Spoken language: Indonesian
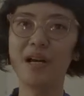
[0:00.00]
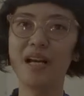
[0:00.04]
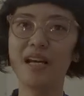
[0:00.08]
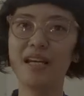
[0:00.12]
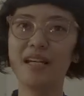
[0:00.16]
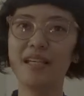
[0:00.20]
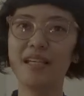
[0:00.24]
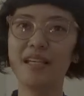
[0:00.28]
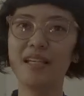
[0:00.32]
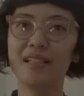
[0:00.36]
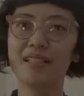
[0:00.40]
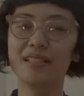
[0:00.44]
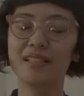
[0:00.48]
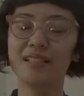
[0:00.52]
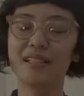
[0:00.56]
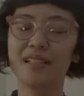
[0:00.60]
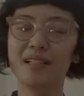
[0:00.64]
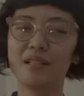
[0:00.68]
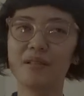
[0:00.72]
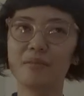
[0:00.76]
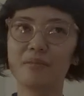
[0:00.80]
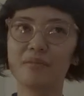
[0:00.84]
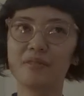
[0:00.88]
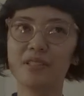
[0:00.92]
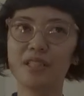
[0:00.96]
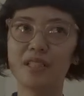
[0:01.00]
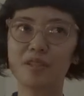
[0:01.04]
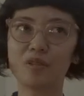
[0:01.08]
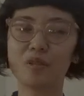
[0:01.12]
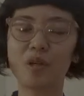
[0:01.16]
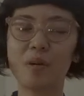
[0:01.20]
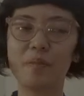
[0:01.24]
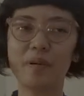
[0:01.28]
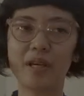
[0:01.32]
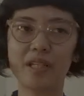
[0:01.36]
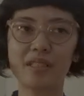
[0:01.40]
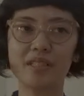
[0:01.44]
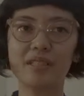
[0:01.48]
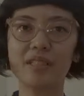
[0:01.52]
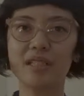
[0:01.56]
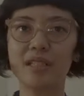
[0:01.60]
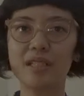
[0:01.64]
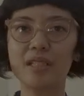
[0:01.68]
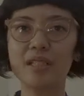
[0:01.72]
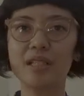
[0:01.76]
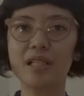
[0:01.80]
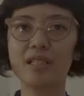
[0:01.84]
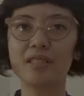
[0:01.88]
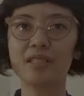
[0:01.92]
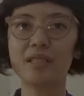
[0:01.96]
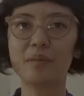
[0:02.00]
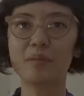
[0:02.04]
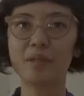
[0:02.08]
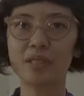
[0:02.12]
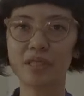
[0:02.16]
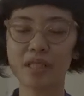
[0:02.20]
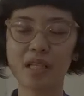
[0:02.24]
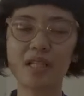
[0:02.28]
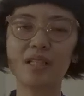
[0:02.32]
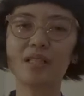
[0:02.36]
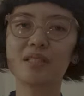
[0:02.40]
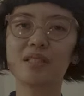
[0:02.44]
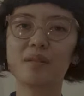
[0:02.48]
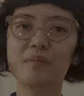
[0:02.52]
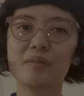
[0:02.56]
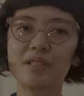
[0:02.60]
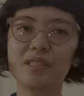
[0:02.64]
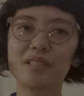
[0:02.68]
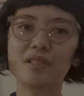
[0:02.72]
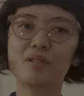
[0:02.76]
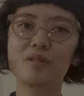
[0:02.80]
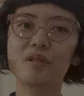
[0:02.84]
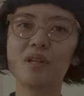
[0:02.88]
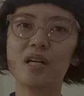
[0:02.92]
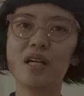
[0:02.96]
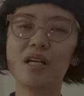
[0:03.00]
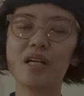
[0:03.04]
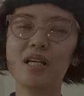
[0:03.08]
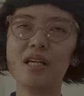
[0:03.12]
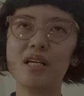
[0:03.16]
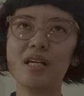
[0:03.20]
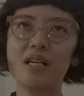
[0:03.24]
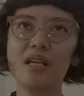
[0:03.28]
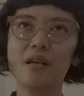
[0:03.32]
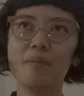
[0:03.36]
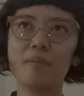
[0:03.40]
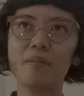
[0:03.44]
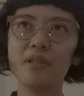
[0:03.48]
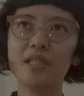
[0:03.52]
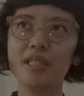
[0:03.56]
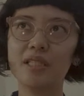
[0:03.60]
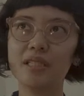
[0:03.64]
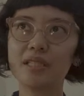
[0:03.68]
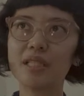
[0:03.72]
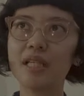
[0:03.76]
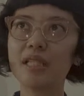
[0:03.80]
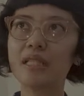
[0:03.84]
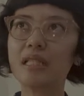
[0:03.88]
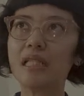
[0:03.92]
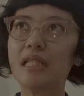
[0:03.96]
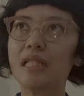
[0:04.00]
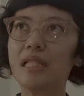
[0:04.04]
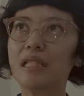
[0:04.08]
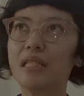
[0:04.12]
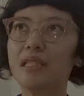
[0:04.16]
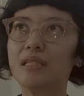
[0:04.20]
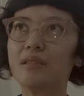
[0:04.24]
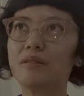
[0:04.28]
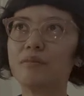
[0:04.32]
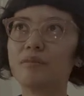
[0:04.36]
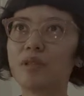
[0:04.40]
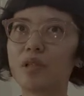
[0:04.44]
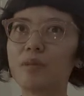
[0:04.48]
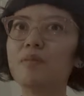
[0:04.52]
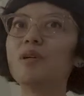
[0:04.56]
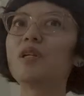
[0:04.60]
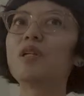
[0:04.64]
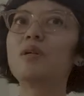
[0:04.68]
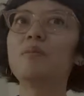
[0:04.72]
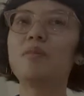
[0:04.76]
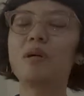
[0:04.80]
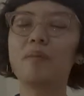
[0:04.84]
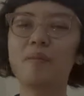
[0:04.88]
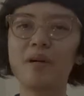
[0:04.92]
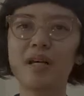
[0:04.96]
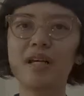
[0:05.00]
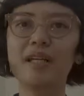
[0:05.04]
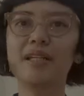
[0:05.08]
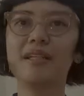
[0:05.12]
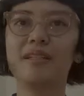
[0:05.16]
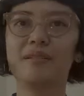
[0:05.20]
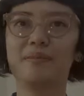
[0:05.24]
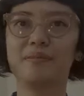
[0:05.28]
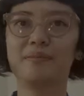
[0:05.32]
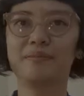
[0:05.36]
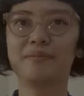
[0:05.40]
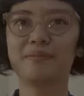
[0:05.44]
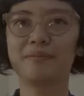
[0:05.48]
pakaian yang saya suka pakai sendiri dan sampai sekarang saya masih suka mendesain dan merombak-rombak pakaian.